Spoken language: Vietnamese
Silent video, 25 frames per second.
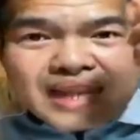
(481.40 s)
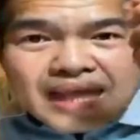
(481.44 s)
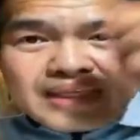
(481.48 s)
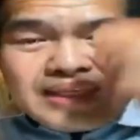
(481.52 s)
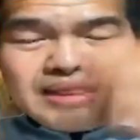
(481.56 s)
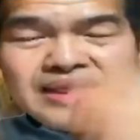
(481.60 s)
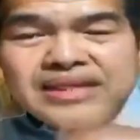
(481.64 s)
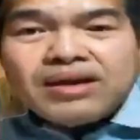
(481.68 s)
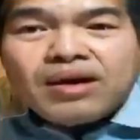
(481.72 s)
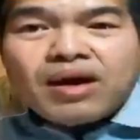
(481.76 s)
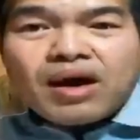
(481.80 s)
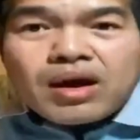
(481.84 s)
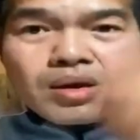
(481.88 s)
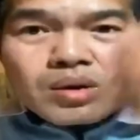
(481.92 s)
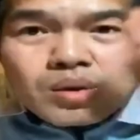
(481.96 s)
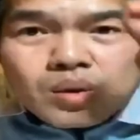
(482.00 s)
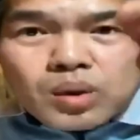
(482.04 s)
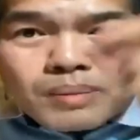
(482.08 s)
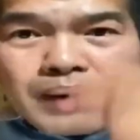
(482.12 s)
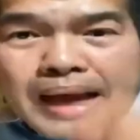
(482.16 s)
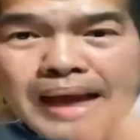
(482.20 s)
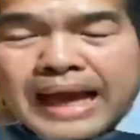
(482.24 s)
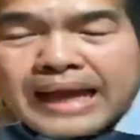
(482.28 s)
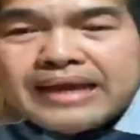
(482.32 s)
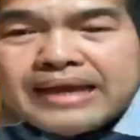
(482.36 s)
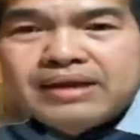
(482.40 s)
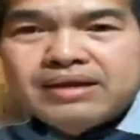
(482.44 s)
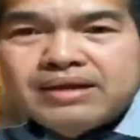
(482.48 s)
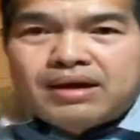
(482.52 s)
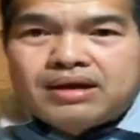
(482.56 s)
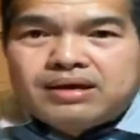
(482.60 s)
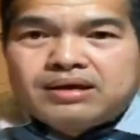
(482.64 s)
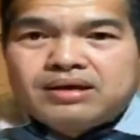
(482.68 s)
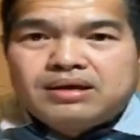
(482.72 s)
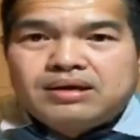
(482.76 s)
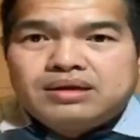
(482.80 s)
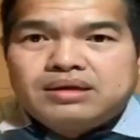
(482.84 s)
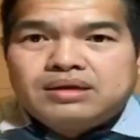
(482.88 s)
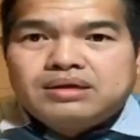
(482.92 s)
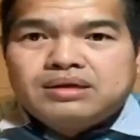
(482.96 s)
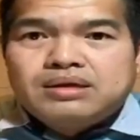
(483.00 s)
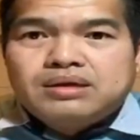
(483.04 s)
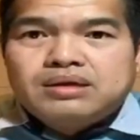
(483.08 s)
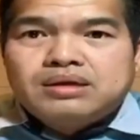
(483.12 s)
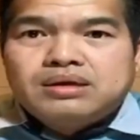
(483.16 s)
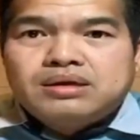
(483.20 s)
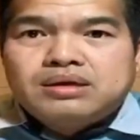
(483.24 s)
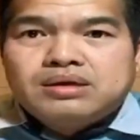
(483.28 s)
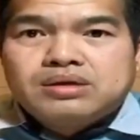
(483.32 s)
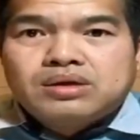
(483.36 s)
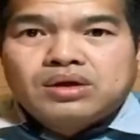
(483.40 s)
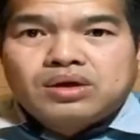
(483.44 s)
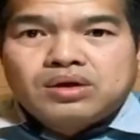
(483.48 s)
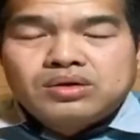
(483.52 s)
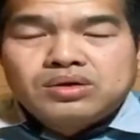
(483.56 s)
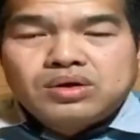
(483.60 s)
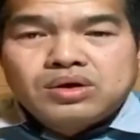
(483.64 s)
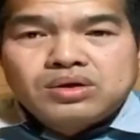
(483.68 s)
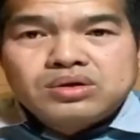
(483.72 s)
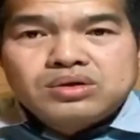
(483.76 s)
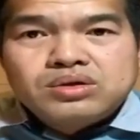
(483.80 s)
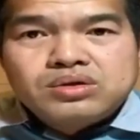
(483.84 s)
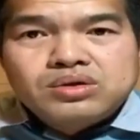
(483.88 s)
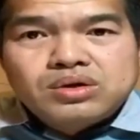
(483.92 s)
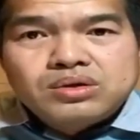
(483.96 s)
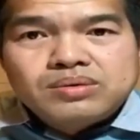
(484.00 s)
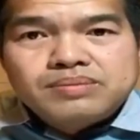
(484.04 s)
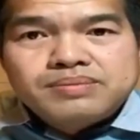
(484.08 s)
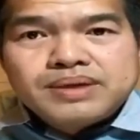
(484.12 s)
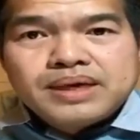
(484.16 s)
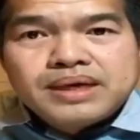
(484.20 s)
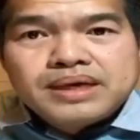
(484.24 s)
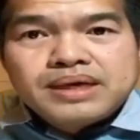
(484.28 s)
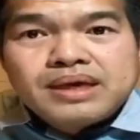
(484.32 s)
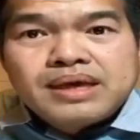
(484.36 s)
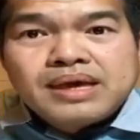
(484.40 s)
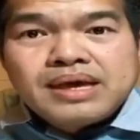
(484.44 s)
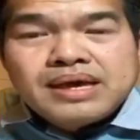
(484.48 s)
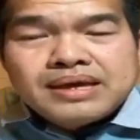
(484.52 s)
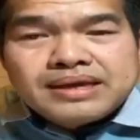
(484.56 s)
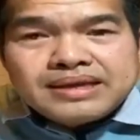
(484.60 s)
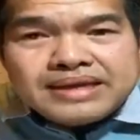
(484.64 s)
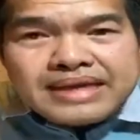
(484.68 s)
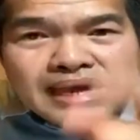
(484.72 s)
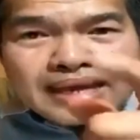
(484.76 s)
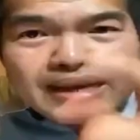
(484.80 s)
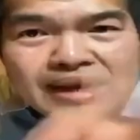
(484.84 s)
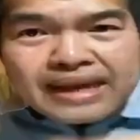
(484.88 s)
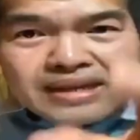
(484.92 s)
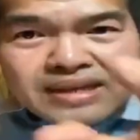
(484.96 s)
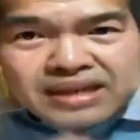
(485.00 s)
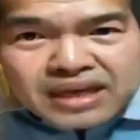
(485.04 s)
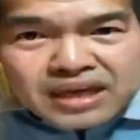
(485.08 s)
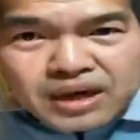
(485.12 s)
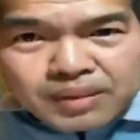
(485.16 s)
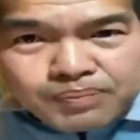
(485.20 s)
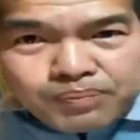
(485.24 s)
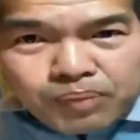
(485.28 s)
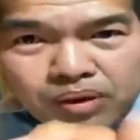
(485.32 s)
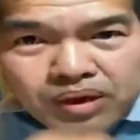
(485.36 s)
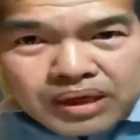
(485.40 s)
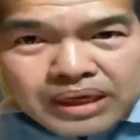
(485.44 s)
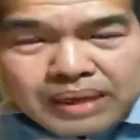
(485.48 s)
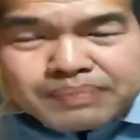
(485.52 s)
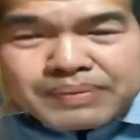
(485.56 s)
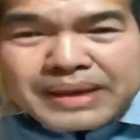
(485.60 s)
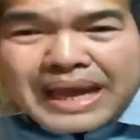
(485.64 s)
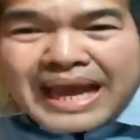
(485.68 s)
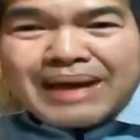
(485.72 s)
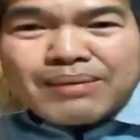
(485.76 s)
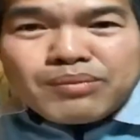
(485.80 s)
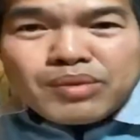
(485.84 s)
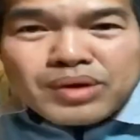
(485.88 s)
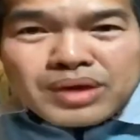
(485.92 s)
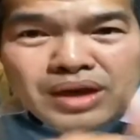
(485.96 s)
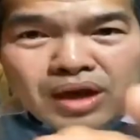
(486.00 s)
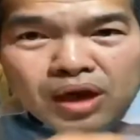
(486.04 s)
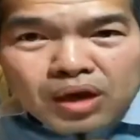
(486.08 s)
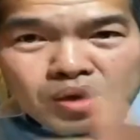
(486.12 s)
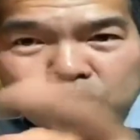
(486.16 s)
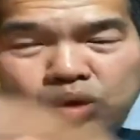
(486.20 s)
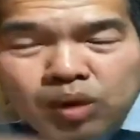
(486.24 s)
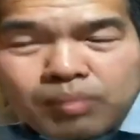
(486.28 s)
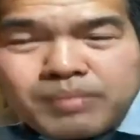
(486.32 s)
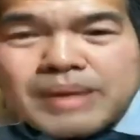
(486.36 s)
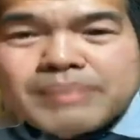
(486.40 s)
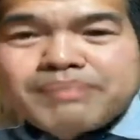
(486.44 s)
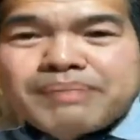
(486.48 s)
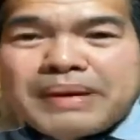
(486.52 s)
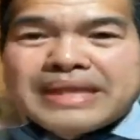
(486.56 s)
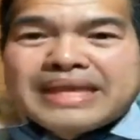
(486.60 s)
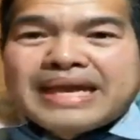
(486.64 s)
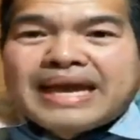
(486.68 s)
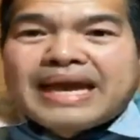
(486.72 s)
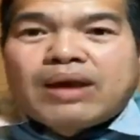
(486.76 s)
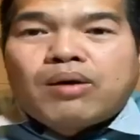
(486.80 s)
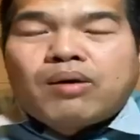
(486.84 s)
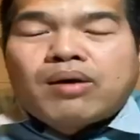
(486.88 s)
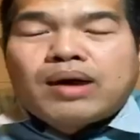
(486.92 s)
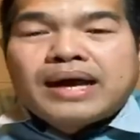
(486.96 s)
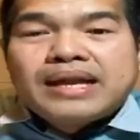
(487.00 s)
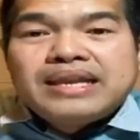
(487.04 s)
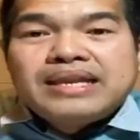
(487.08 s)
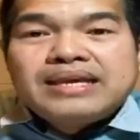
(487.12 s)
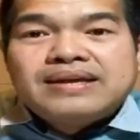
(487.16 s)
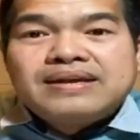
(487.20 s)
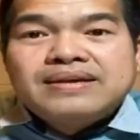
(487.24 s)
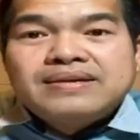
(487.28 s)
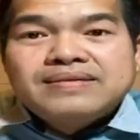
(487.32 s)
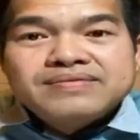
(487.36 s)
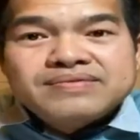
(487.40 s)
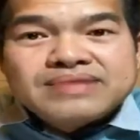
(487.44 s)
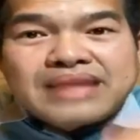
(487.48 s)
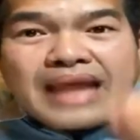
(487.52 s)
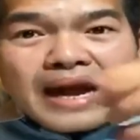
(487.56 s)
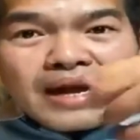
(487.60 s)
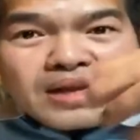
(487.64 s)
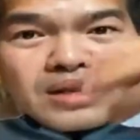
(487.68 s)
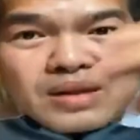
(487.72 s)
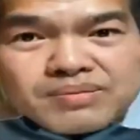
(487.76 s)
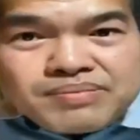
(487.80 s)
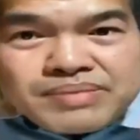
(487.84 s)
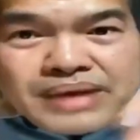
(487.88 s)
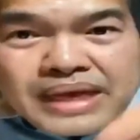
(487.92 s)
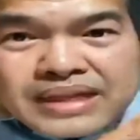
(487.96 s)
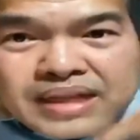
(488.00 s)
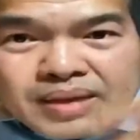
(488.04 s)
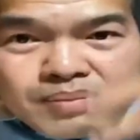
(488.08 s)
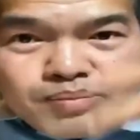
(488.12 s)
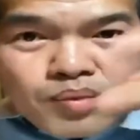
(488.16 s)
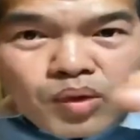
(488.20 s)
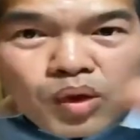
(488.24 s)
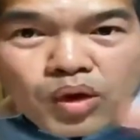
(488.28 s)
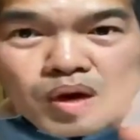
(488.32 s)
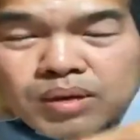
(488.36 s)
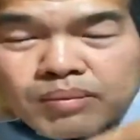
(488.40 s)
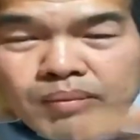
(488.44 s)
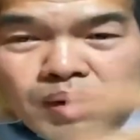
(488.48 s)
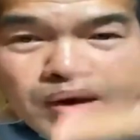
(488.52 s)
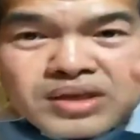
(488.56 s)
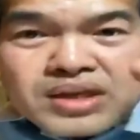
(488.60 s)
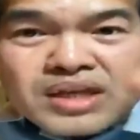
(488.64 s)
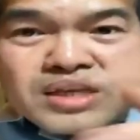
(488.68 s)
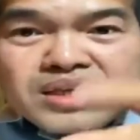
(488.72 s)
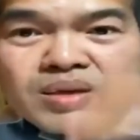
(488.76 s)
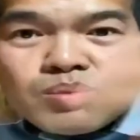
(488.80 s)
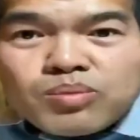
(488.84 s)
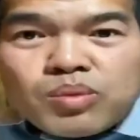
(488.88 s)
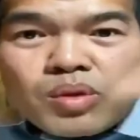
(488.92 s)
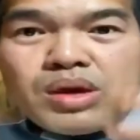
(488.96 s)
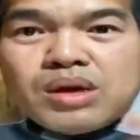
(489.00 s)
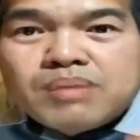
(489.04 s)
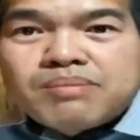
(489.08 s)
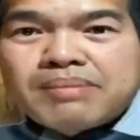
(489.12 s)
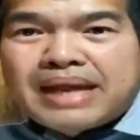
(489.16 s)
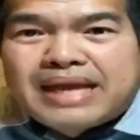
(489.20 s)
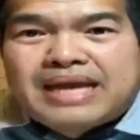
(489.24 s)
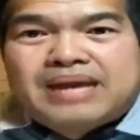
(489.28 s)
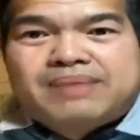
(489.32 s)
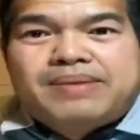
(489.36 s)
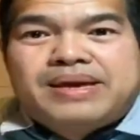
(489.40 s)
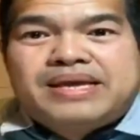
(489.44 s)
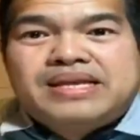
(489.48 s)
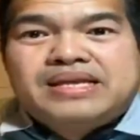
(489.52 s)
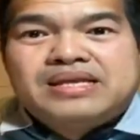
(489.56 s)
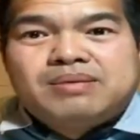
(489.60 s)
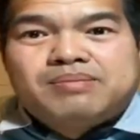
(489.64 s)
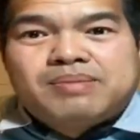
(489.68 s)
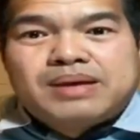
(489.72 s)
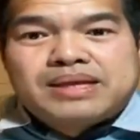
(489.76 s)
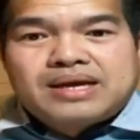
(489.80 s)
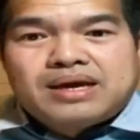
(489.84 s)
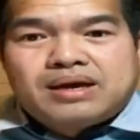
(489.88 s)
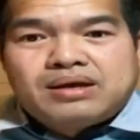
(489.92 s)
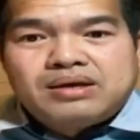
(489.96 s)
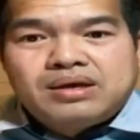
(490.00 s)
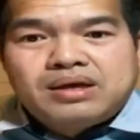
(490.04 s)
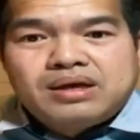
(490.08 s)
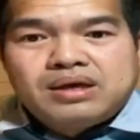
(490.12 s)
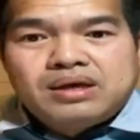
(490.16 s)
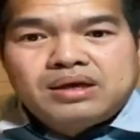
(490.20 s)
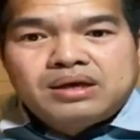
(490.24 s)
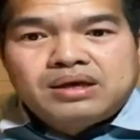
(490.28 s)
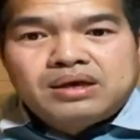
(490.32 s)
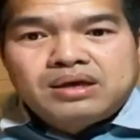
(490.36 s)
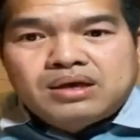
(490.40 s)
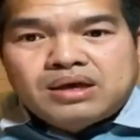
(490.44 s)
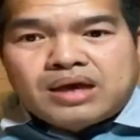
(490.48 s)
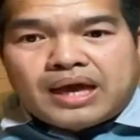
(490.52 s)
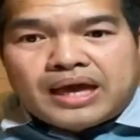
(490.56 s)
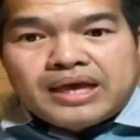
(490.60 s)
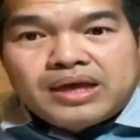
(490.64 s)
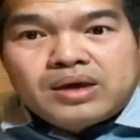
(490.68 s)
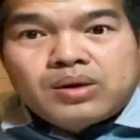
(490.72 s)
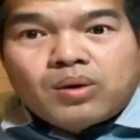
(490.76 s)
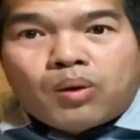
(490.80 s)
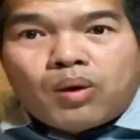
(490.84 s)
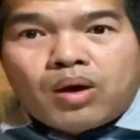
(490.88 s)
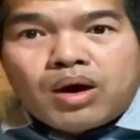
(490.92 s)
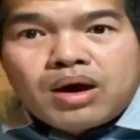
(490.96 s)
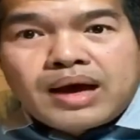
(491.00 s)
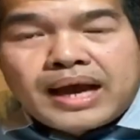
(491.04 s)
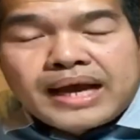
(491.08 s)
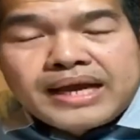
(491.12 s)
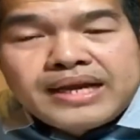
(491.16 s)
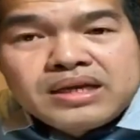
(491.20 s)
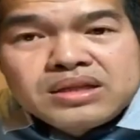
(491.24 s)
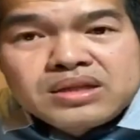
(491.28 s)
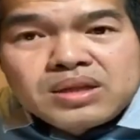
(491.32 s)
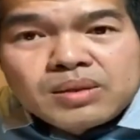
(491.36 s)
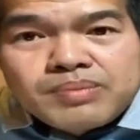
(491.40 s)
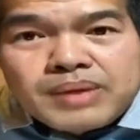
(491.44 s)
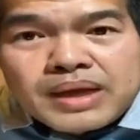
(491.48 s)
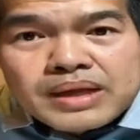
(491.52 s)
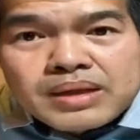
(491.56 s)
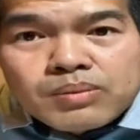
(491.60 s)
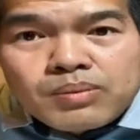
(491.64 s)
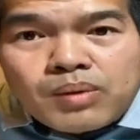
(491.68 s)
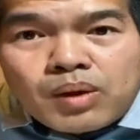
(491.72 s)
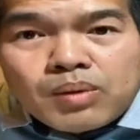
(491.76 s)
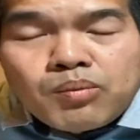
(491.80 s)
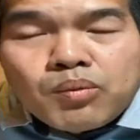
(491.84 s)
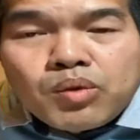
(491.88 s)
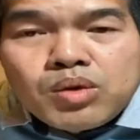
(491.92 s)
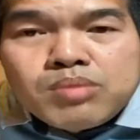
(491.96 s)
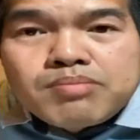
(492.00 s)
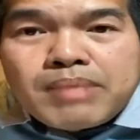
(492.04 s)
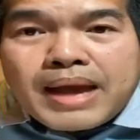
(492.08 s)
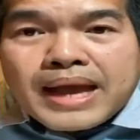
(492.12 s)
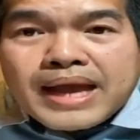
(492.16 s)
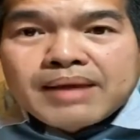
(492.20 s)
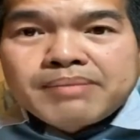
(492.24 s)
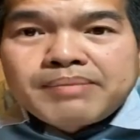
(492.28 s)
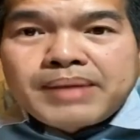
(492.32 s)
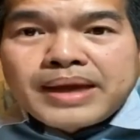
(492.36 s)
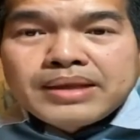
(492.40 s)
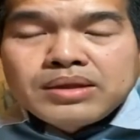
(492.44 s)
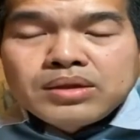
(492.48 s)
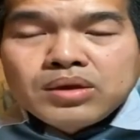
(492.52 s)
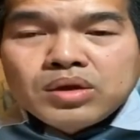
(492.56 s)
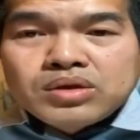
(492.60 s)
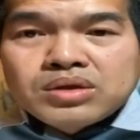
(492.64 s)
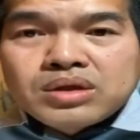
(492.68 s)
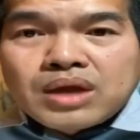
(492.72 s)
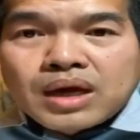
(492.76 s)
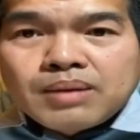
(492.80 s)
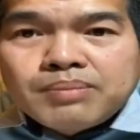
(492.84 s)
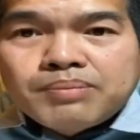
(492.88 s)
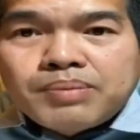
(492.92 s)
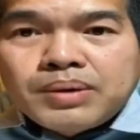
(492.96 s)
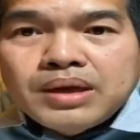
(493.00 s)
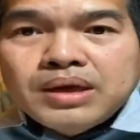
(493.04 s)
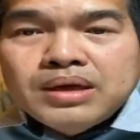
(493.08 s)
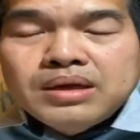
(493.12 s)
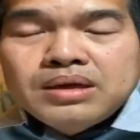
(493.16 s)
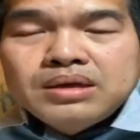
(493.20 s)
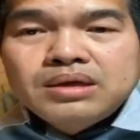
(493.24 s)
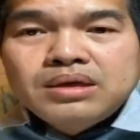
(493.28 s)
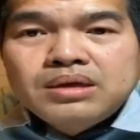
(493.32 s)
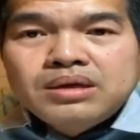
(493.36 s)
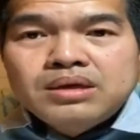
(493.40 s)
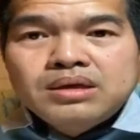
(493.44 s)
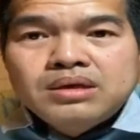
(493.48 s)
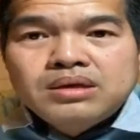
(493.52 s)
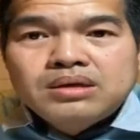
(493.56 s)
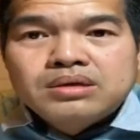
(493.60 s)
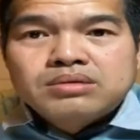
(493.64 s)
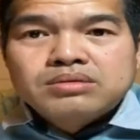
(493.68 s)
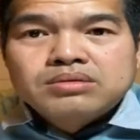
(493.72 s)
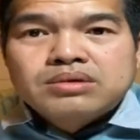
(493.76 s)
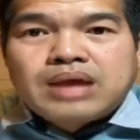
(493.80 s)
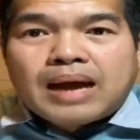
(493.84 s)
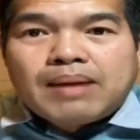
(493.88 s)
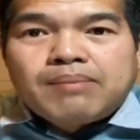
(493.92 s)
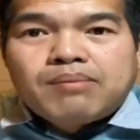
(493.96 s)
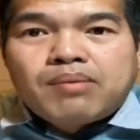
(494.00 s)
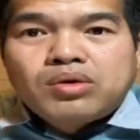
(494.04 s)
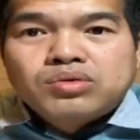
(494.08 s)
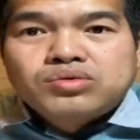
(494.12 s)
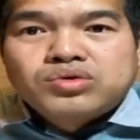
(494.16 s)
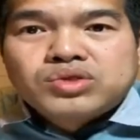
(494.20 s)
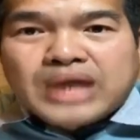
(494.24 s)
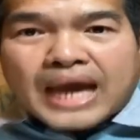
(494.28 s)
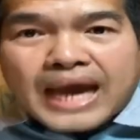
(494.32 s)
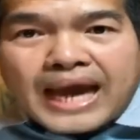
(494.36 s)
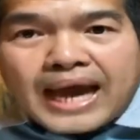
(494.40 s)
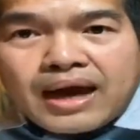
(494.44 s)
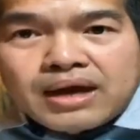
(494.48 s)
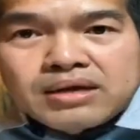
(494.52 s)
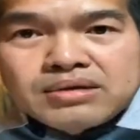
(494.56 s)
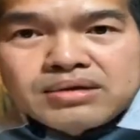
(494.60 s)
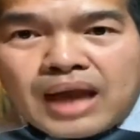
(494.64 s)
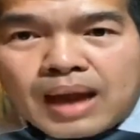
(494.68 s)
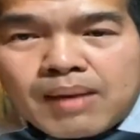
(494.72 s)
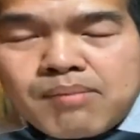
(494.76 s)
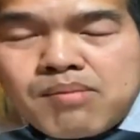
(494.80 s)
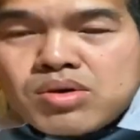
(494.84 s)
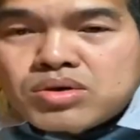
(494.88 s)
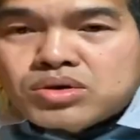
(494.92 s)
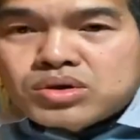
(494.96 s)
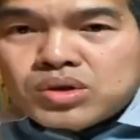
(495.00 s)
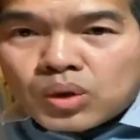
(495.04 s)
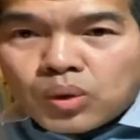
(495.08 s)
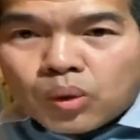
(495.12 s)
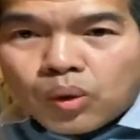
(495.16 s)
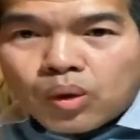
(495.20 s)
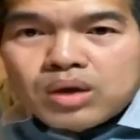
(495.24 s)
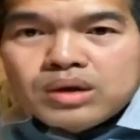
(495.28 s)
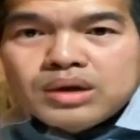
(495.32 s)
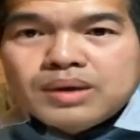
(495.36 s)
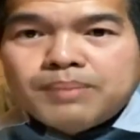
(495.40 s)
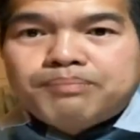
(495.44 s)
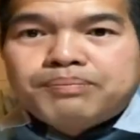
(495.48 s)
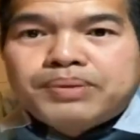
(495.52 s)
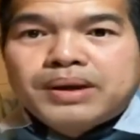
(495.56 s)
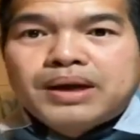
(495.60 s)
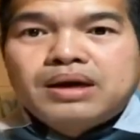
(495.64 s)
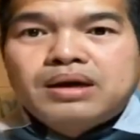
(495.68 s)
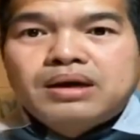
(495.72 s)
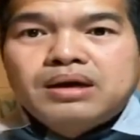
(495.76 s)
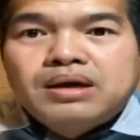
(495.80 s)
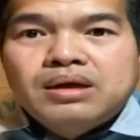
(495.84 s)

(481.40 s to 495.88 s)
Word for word: lạnh như ớt rọp ăn như ớt vô vô vô làm gì nét đại dương gặp quân hiệp ca mũi như ớt to miệng banh hào cái này tao từng nét từng non bao dương chịu mũi đường mẹ mình chịu mày thôi thấy của ngay nó từng nét non mũi mẹ mình được tận phướng đã mò chảo đã mò chuột như bớ